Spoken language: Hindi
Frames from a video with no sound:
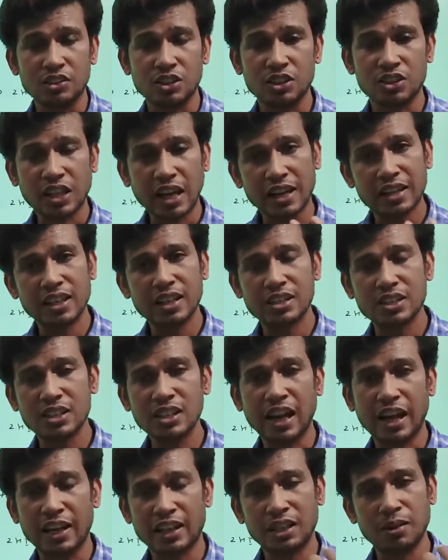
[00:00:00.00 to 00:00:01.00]
जिसका एनर्जी
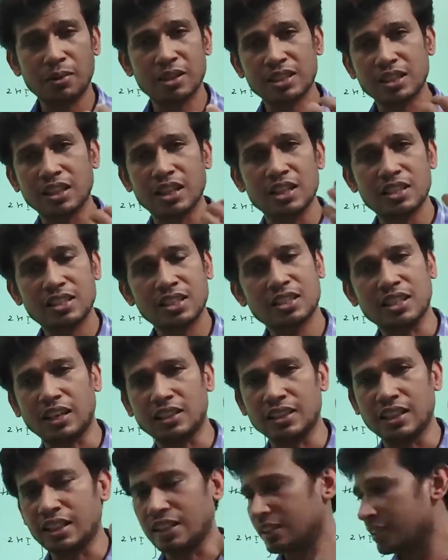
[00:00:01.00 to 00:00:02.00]
एक्टिवेशन एनर्जी से
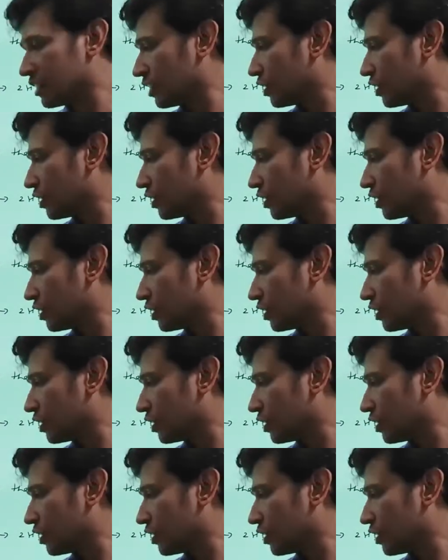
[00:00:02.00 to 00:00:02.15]
ज्यादा है